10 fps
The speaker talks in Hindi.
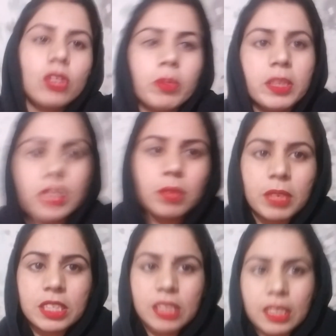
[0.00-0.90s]
तो अभी इतनी
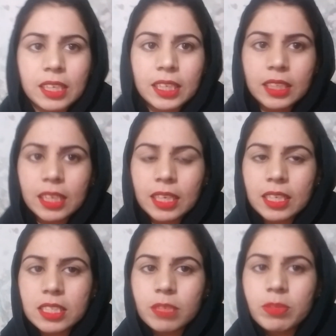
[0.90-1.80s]
परेशानी नहीं है
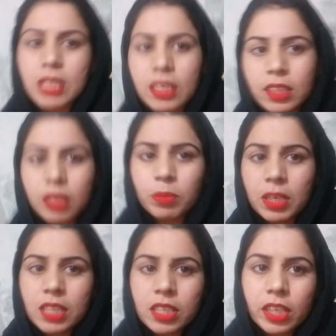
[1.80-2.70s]
लेकिन जब ज़्यादा
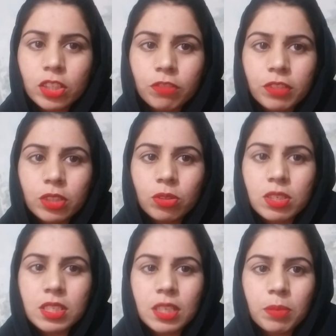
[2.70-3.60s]
गर्मी आ जाएगी तो फिर
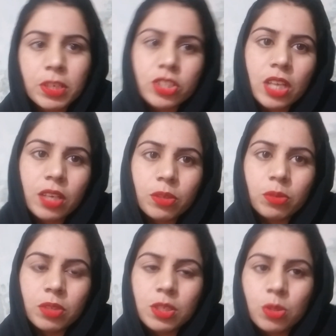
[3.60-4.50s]
थोड़ी सी ये परेशानी
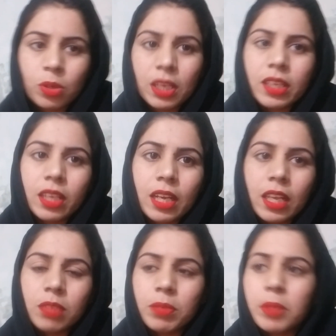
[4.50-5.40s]
होगी सोने की
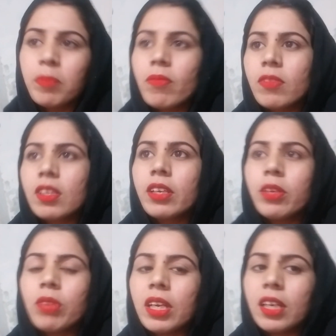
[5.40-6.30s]
रात में
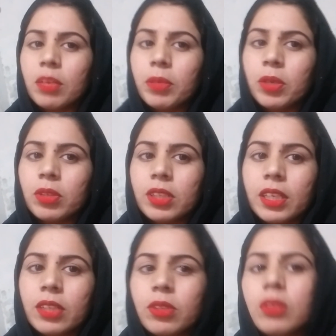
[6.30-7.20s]
क्योंकि गर्मी होती
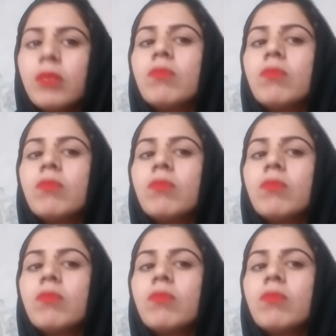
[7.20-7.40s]
है तो